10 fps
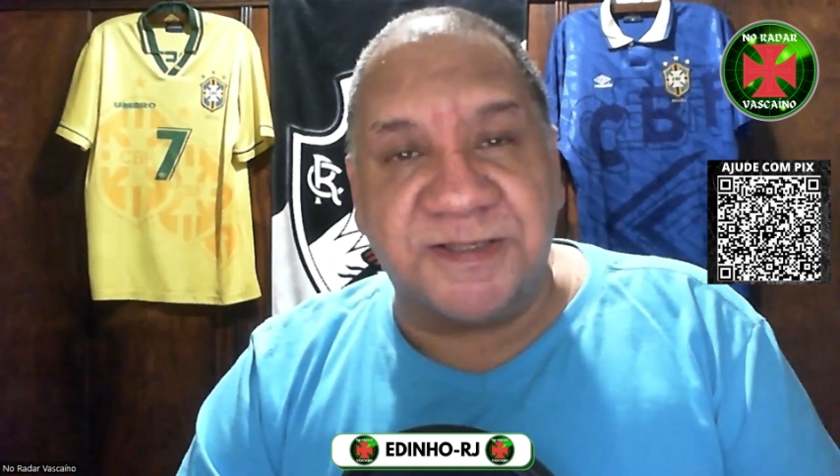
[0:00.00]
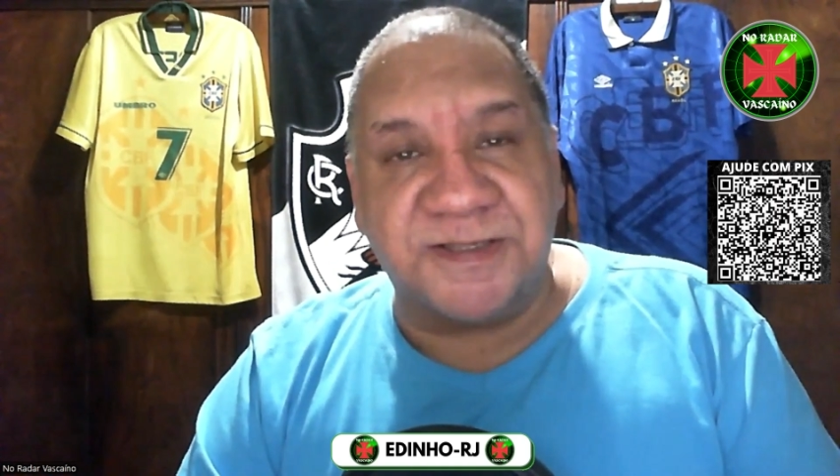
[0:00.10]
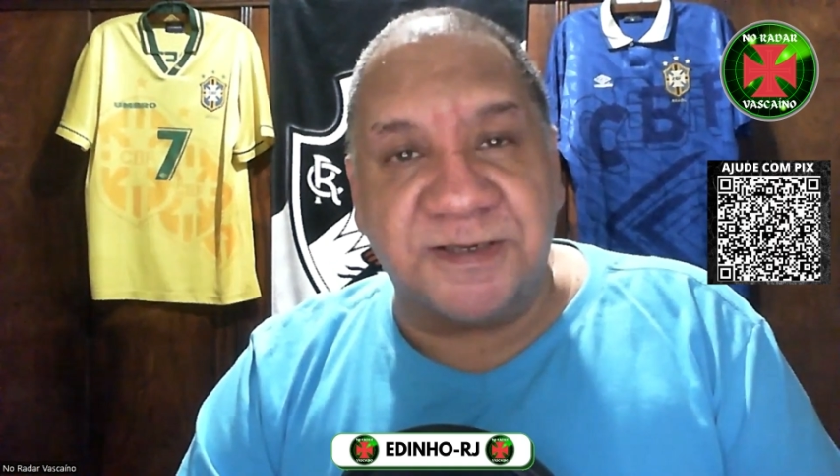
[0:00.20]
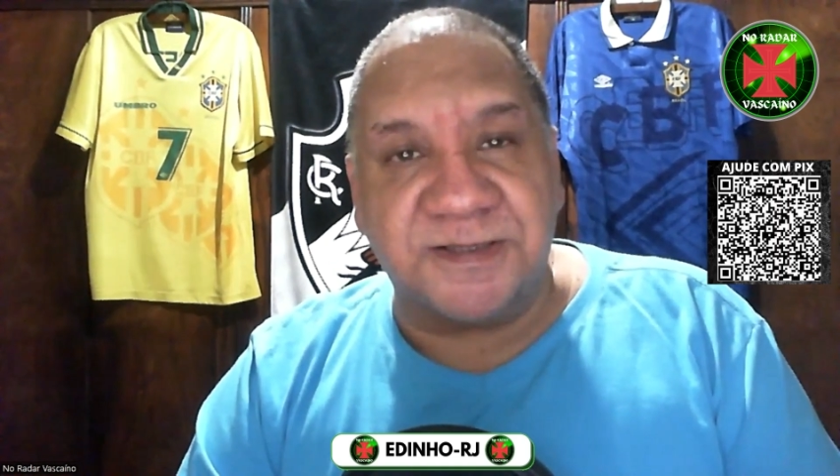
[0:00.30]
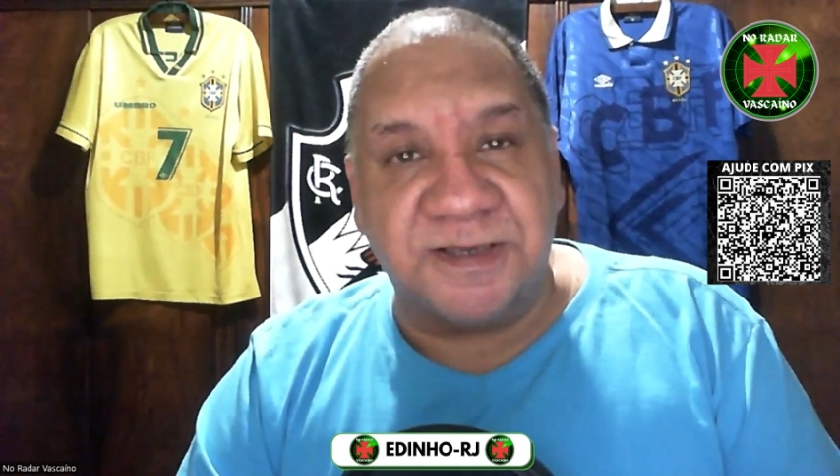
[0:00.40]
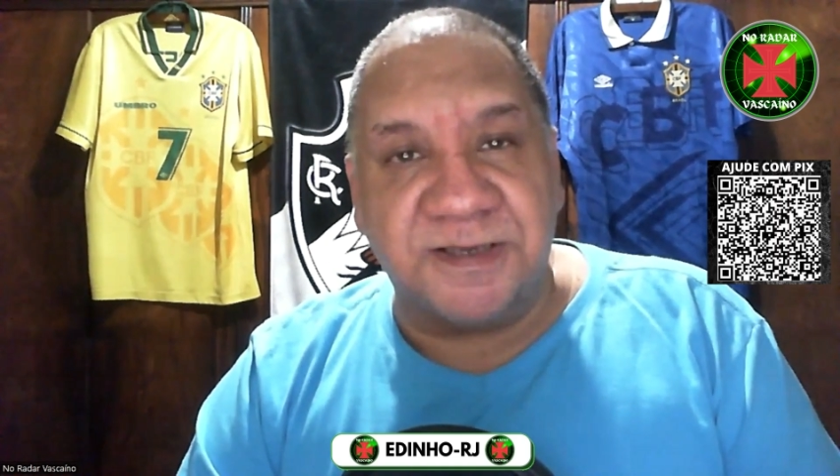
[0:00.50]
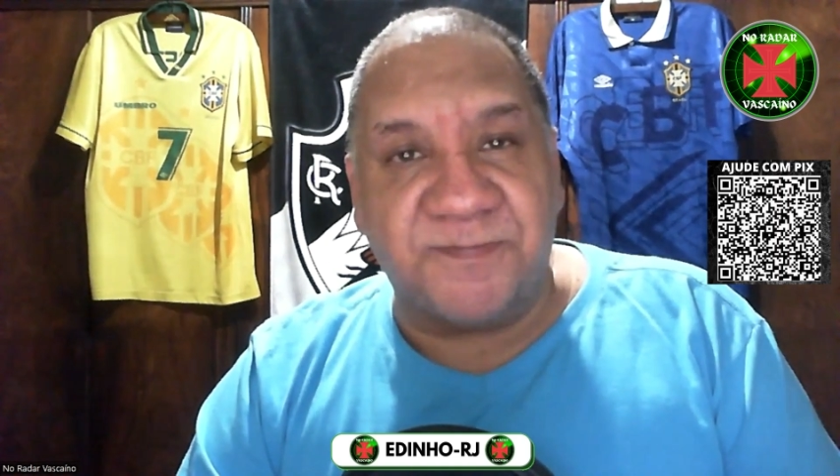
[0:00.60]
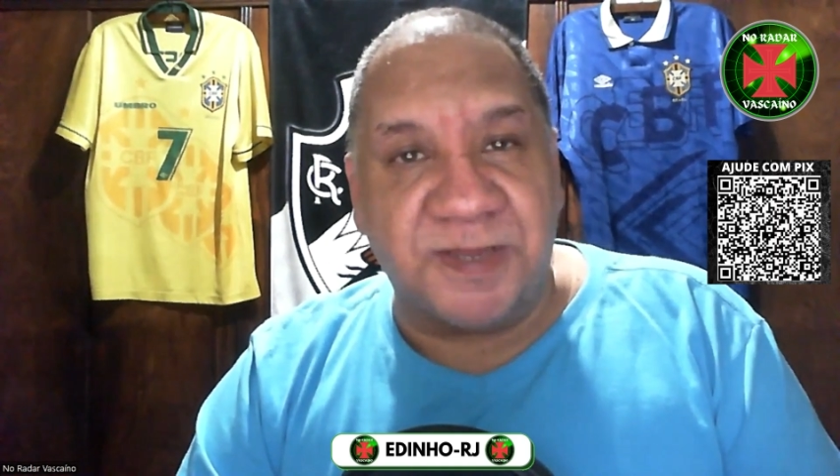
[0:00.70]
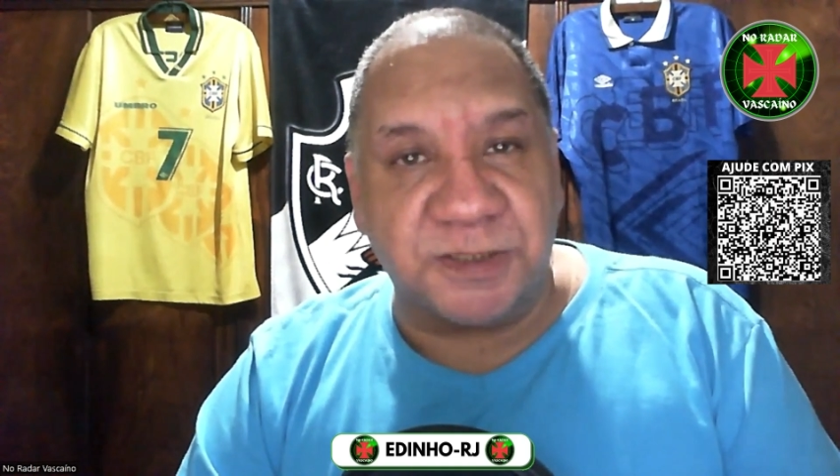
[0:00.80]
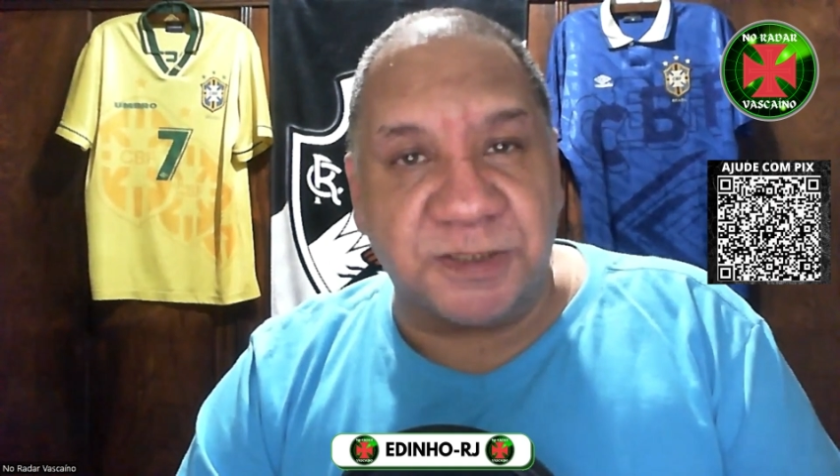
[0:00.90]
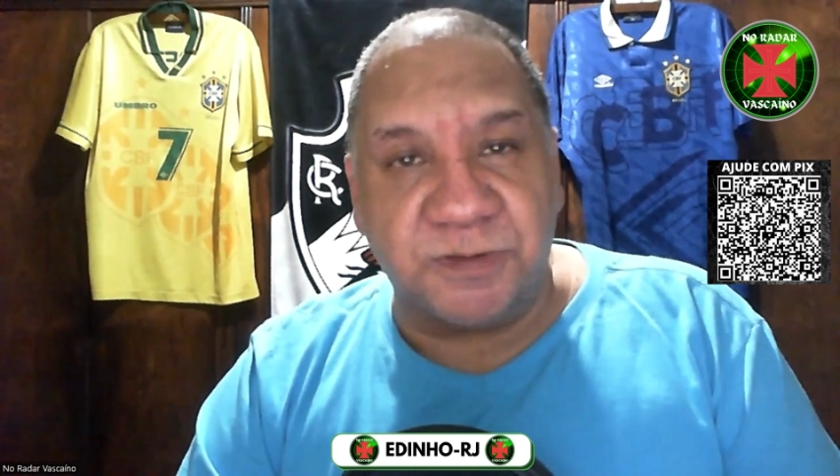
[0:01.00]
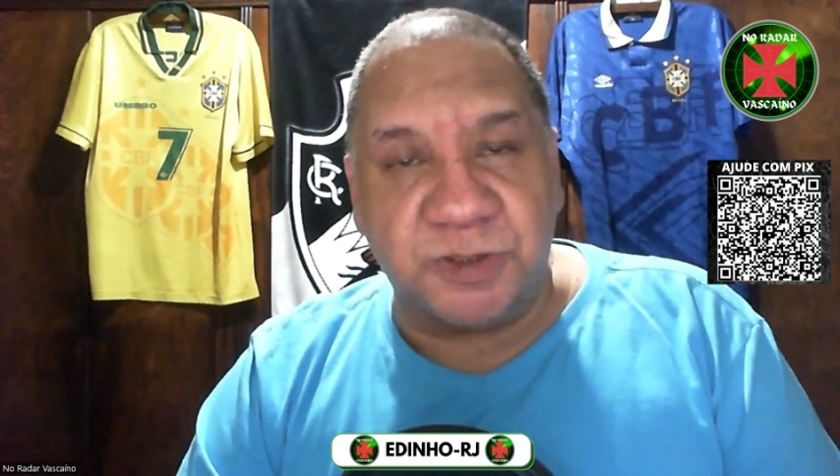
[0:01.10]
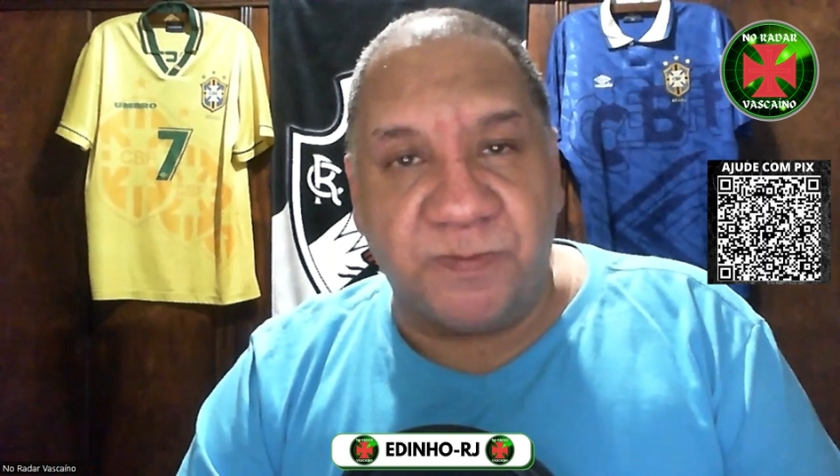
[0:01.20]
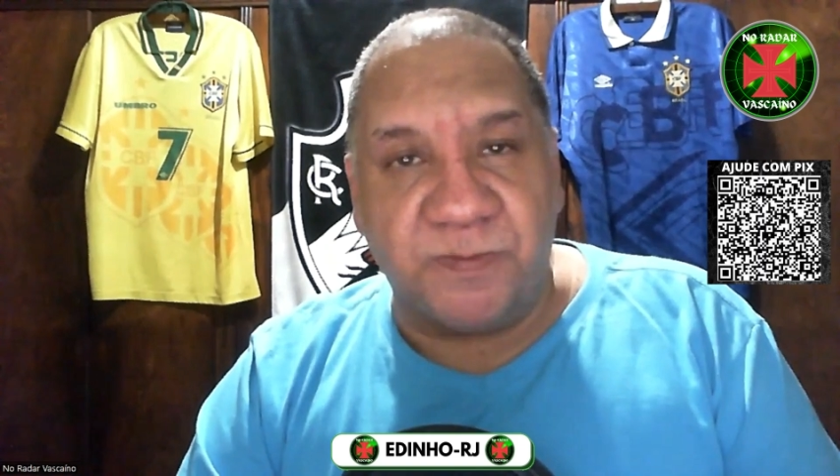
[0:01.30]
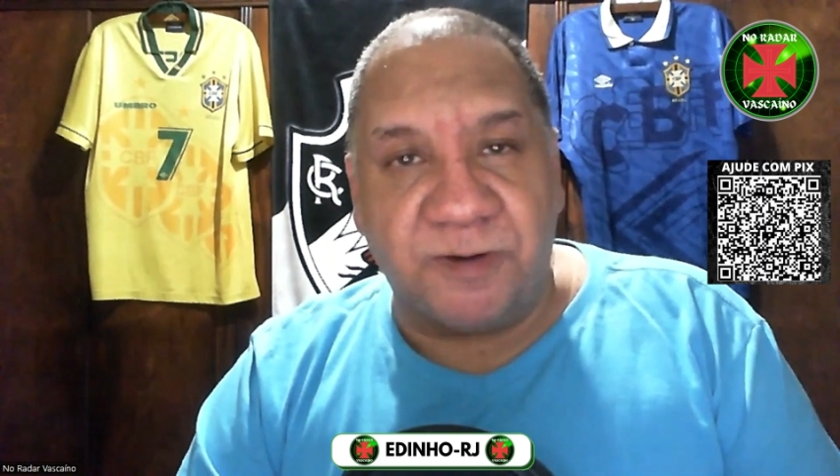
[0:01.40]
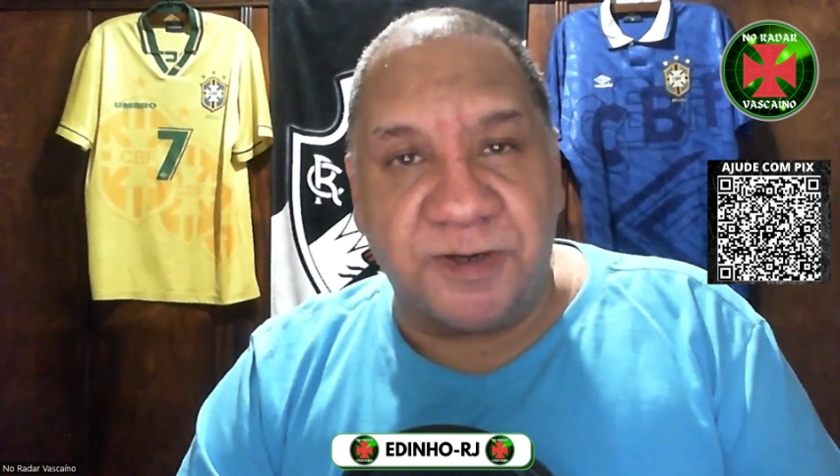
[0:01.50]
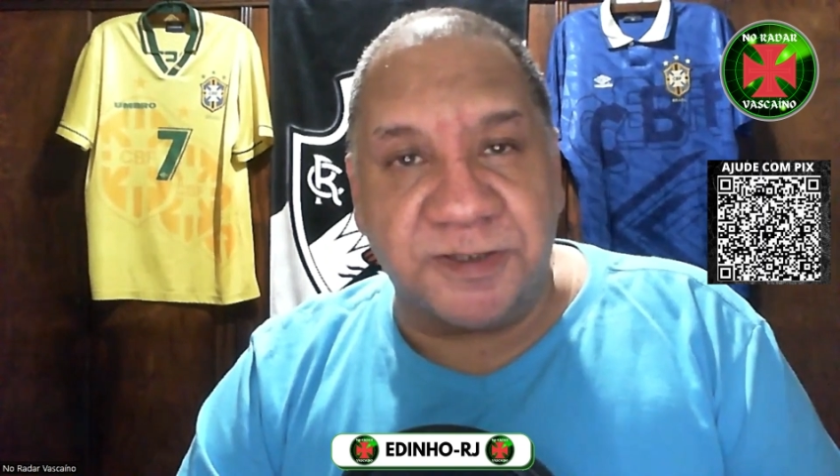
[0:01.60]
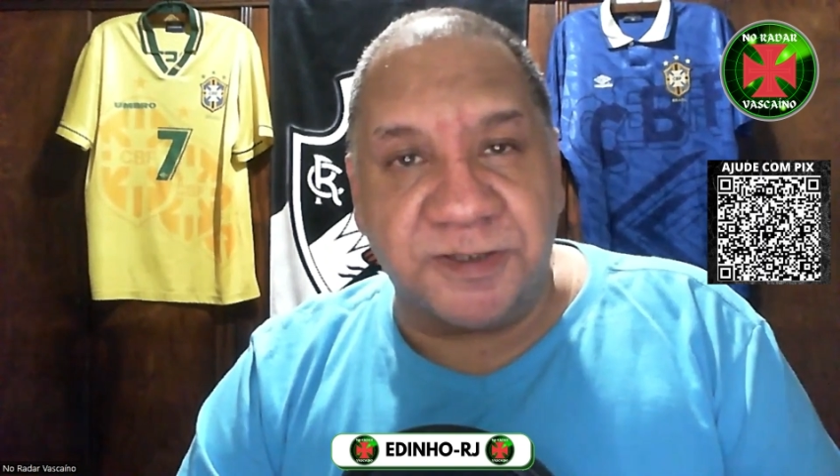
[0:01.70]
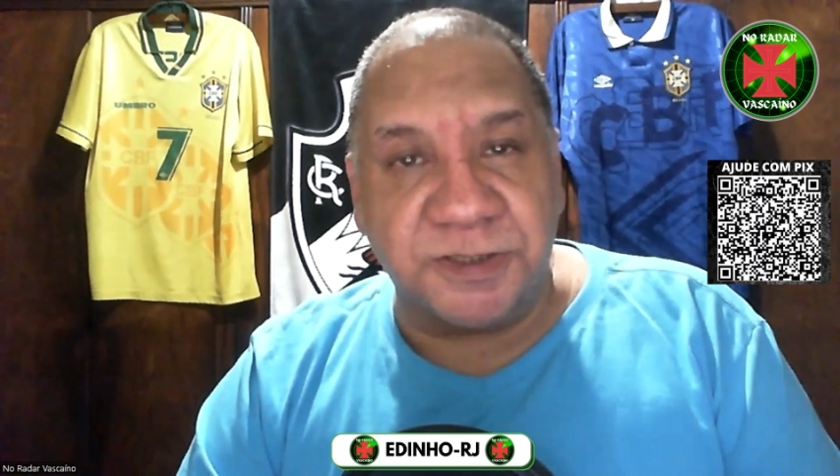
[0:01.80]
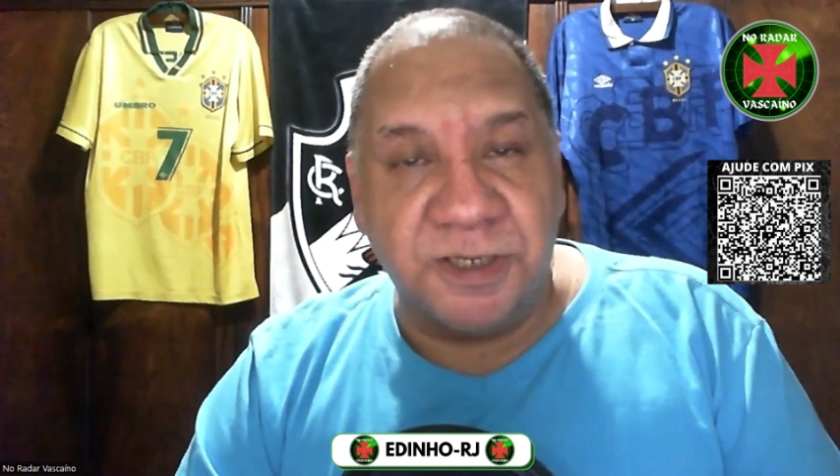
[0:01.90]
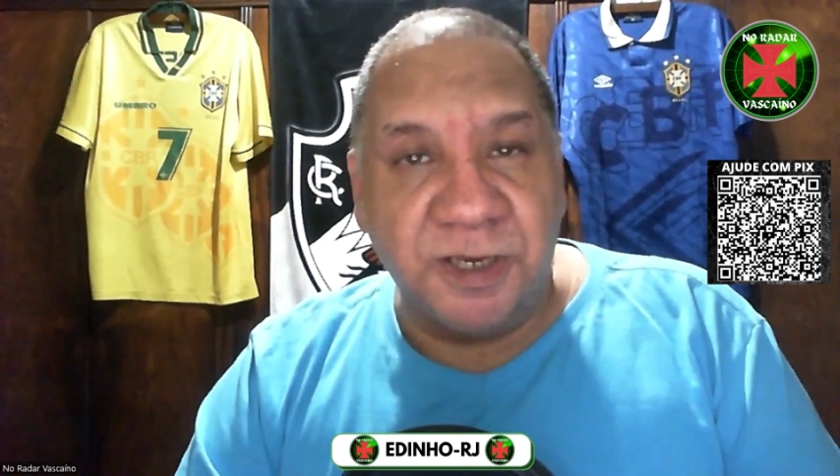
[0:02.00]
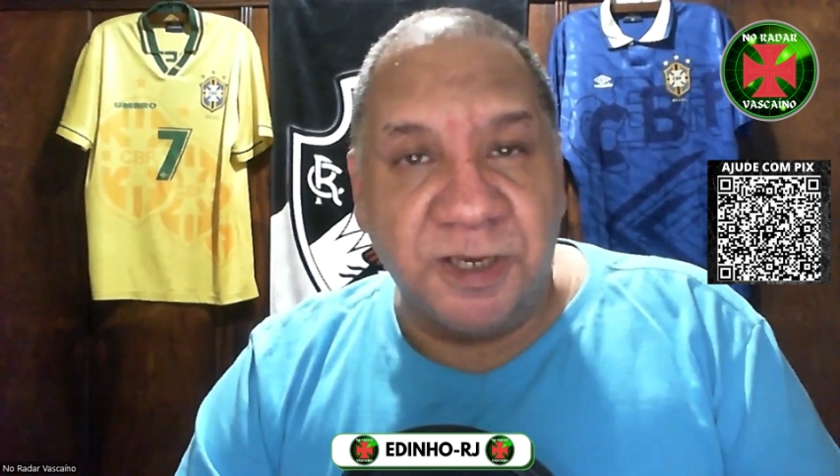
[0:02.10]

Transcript: ser sempre às 21 horas,